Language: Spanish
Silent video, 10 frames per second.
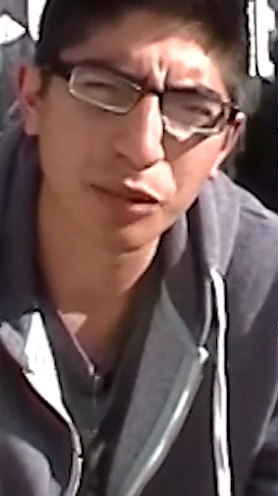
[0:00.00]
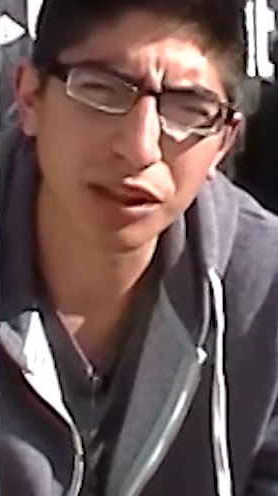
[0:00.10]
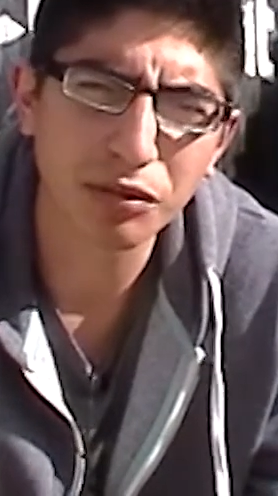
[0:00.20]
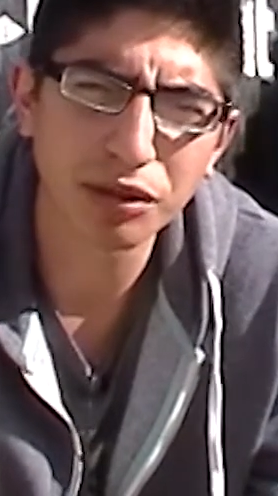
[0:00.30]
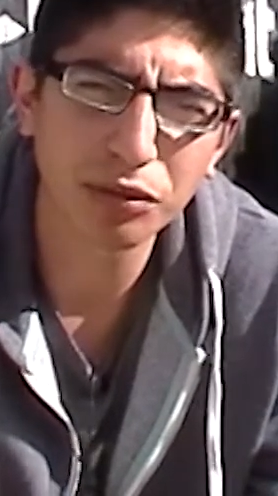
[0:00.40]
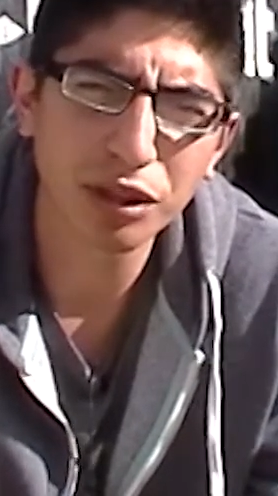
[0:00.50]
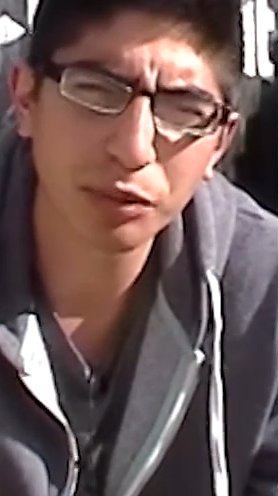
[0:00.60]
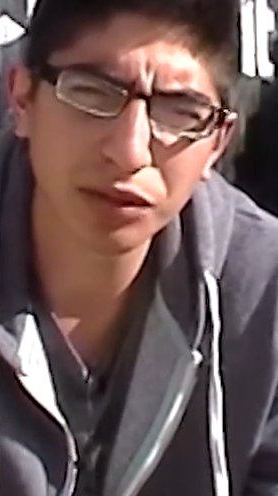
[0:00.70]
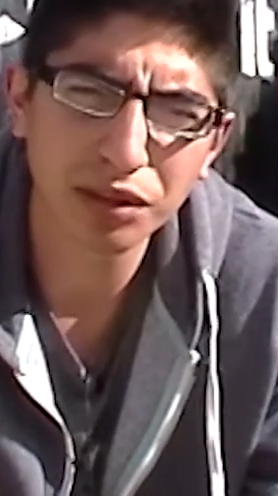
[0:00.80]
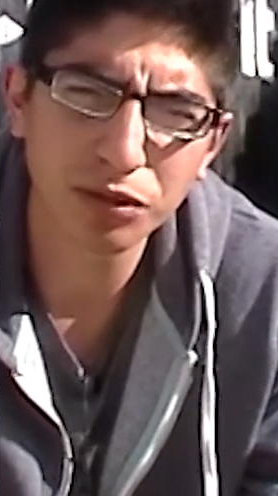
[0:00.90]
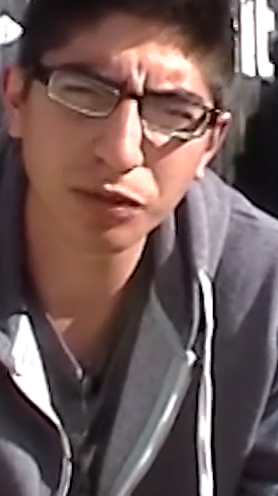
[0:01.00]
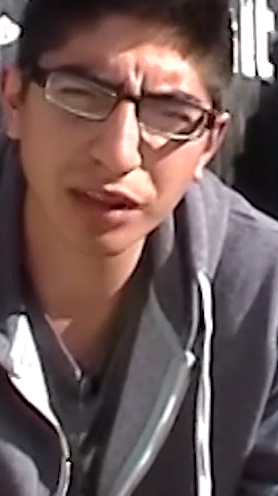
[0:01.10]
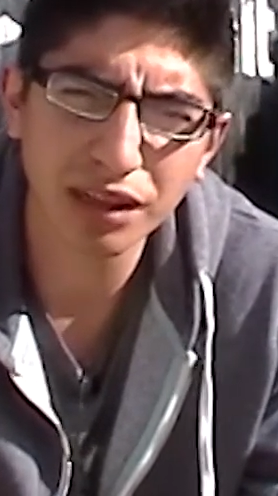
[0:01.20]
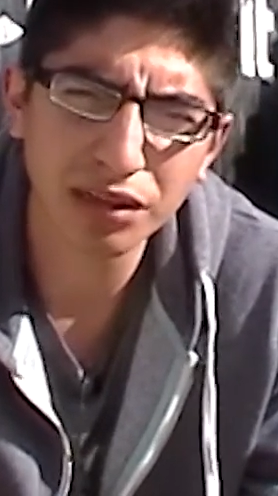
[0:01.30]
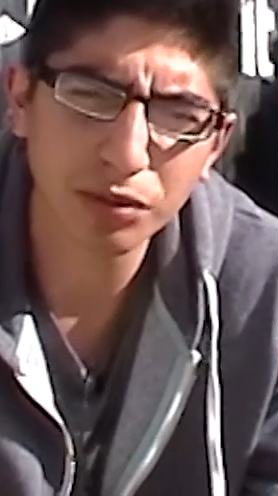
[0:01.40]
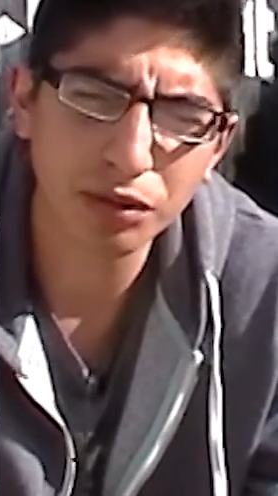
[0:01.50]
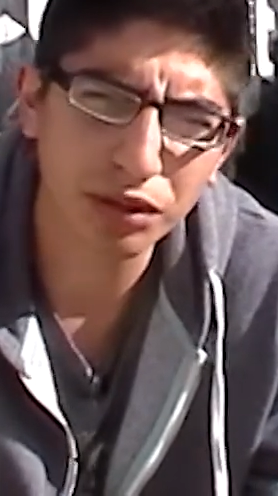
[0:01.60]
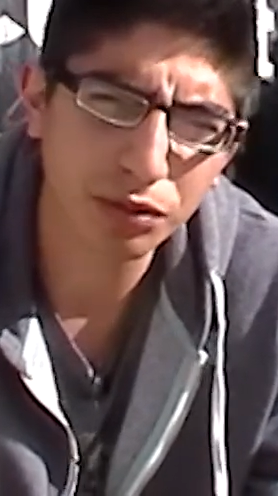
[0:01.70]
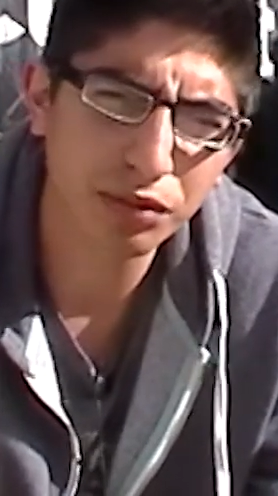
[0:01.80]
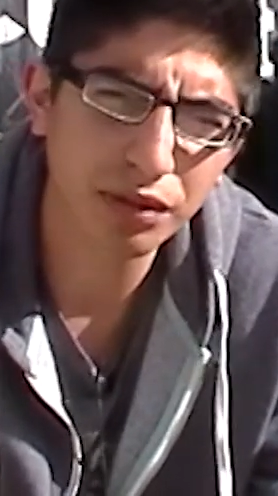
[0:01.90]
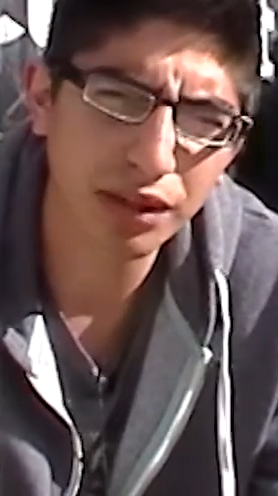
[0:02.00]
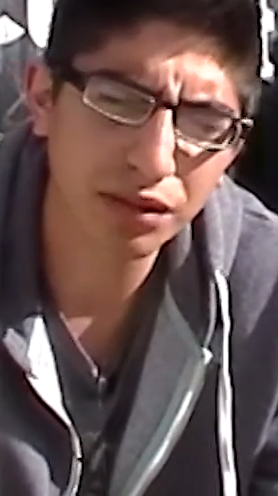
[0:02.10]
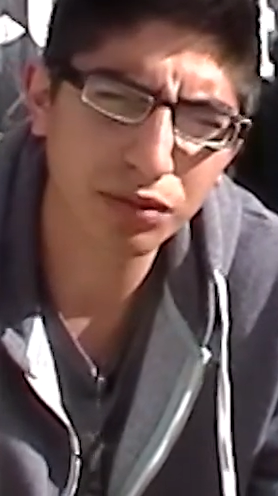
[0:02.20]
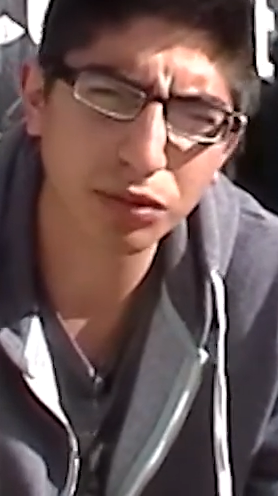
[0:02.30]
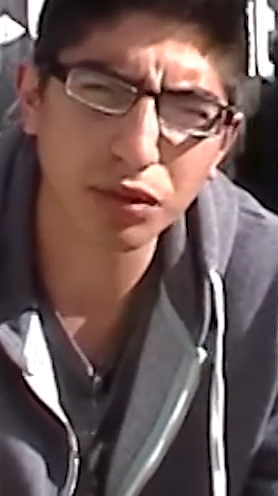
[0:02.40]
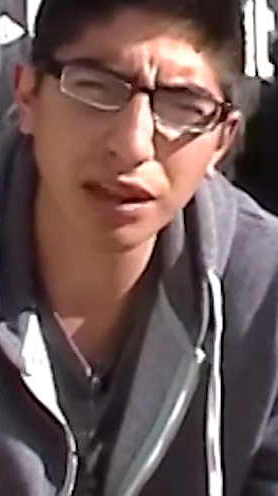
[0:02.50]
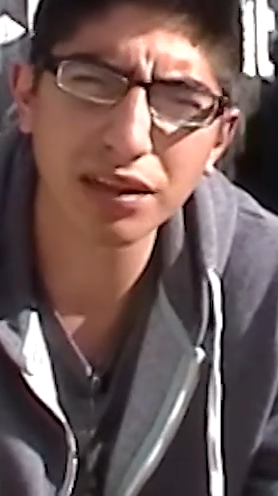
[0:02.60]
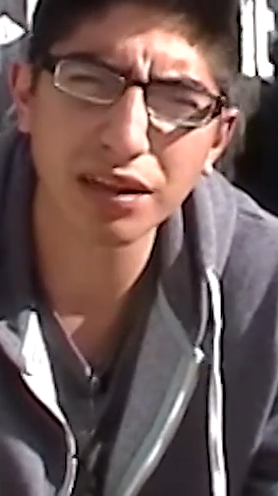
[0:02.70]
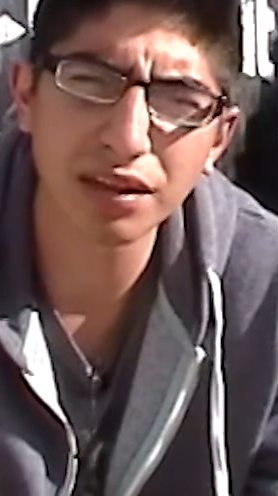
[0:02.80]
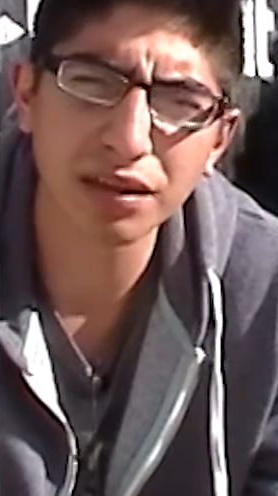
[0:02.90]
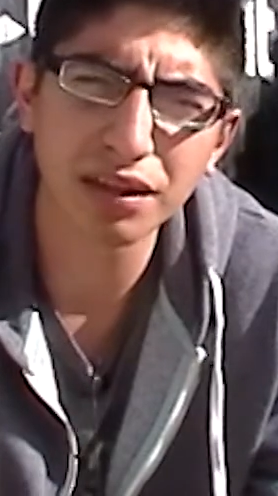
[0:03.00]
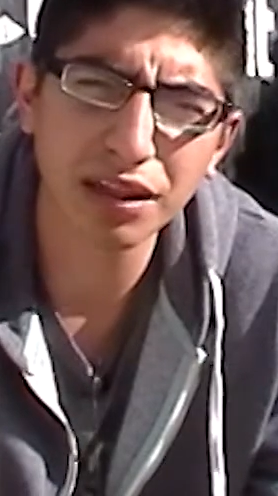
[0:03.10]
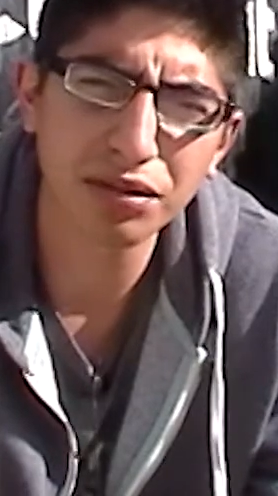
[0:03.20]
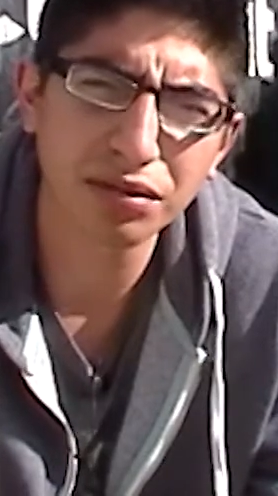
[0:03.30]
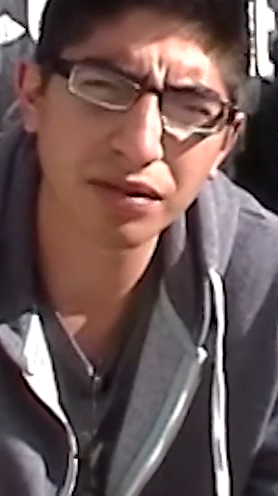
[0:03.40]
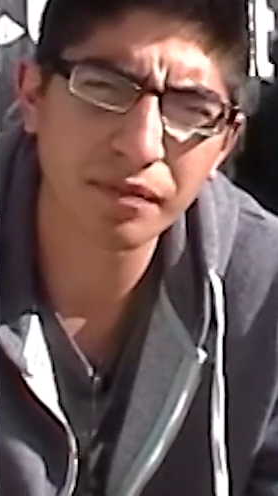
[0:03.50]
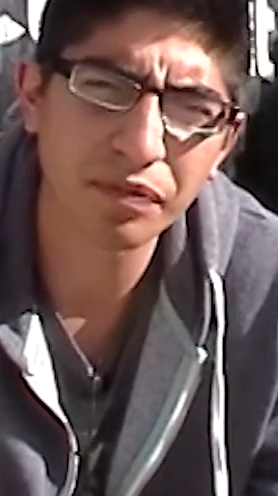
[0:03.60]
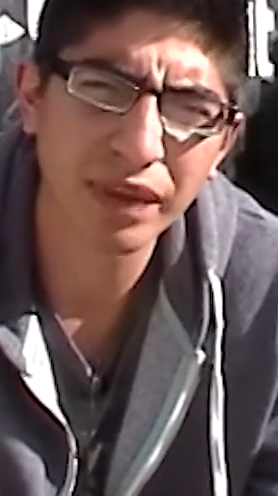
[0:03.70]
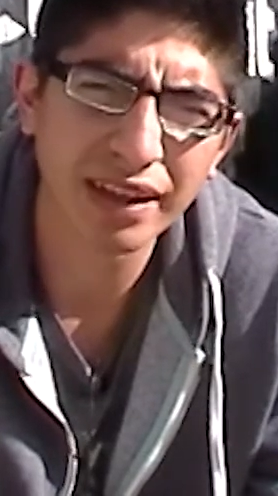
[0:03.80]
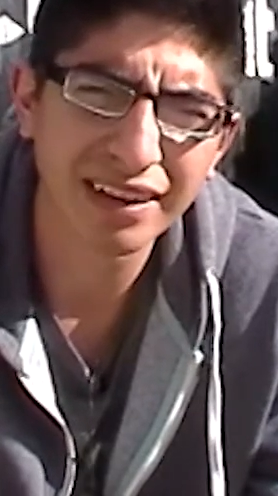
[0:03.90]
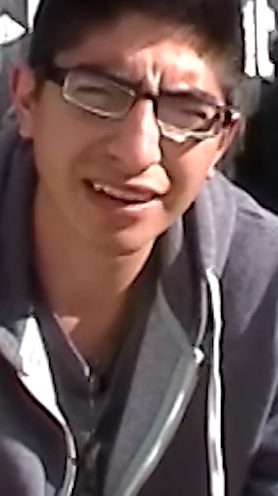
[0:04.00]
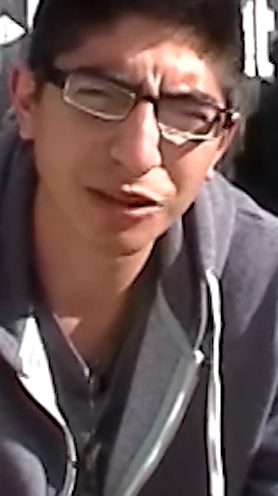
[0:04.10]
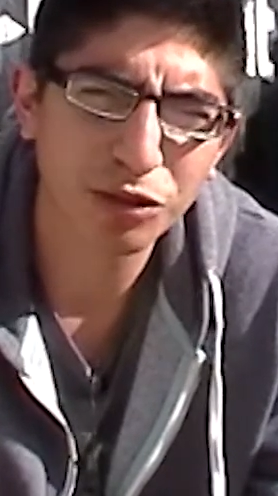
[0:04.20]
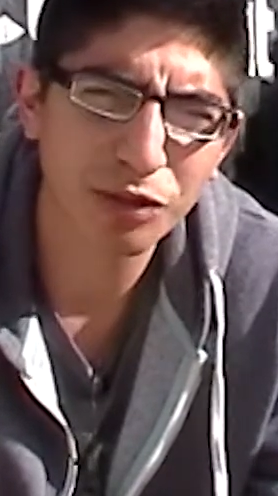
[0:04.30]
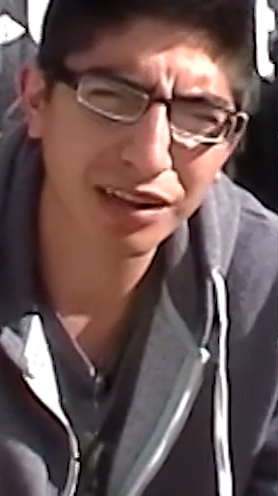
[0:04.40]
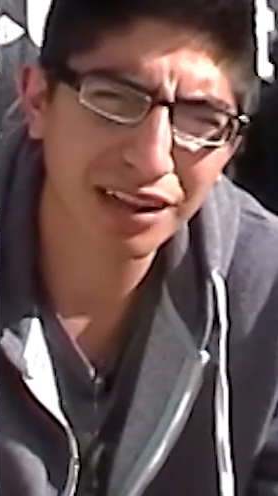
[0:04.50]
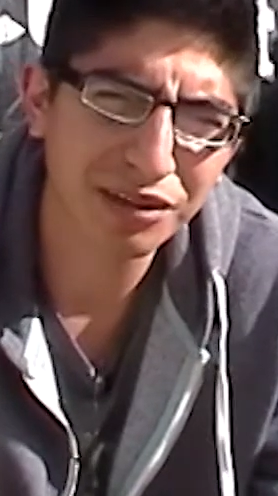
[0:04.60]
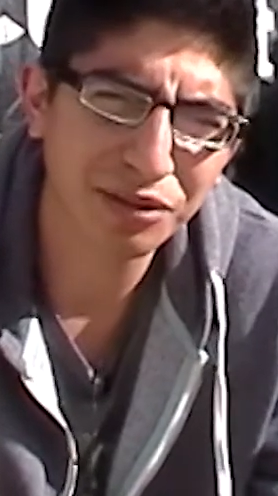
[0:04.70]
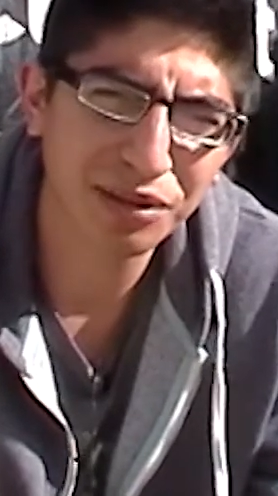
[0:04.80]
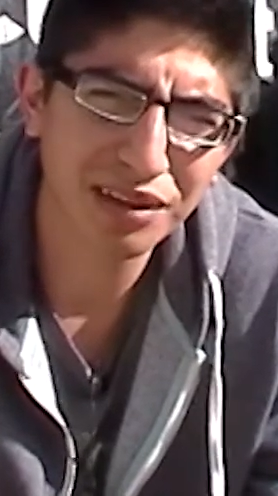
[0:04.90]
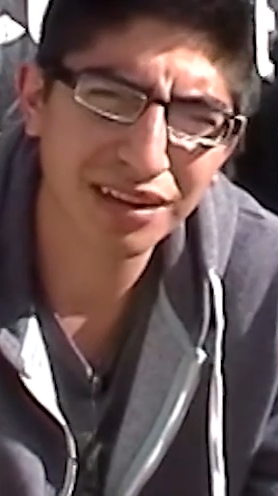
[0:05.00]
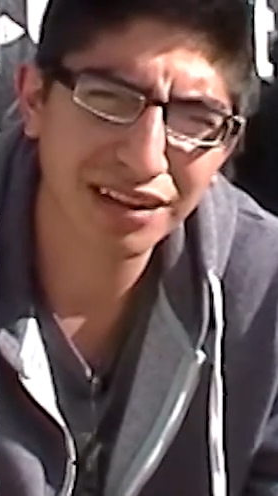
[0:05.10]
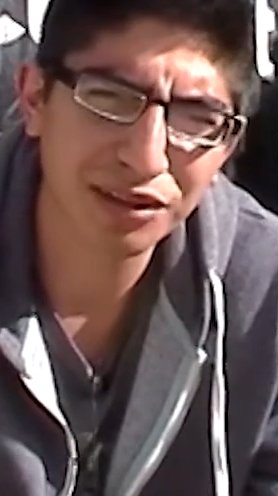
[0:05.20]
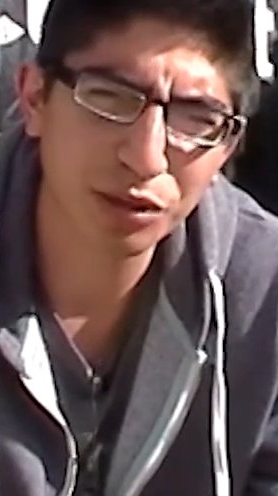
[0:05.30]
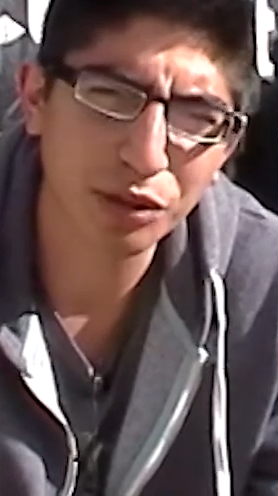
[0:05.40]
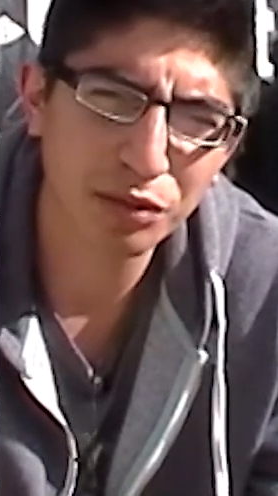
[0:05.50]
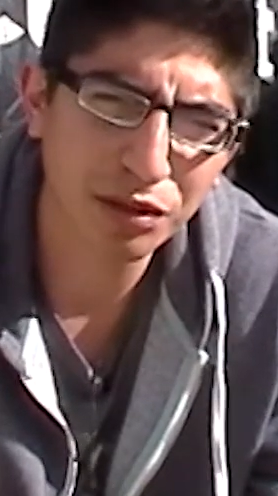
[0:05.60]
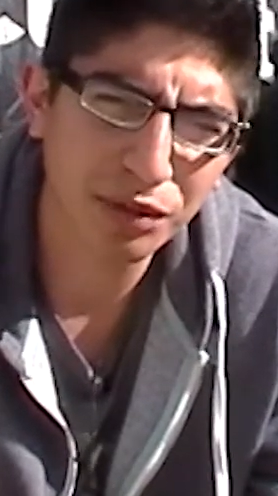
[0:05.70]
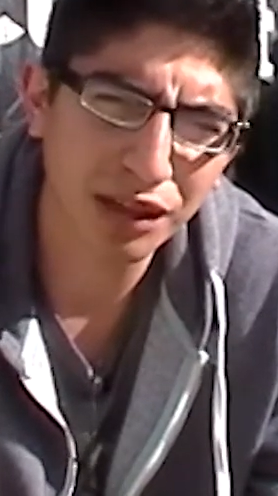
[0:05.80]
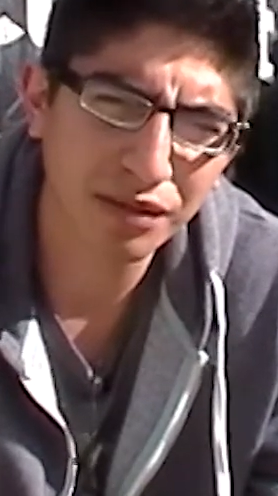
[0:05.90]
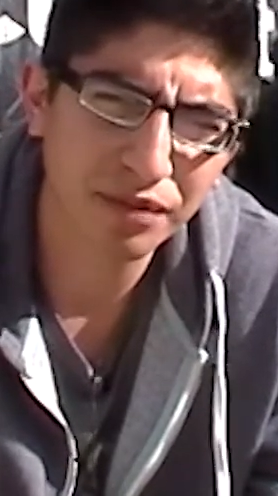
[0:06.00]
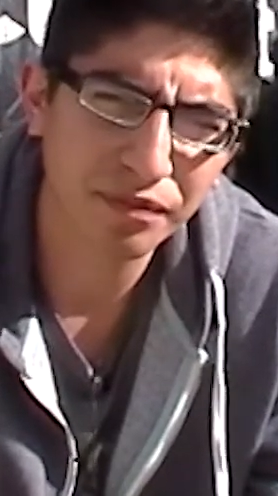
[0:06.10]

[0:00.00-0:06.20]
Porque cuando una persona sufre tanto, bueno, según era su teoría de, de ellos, sufre tanto y sobrevive,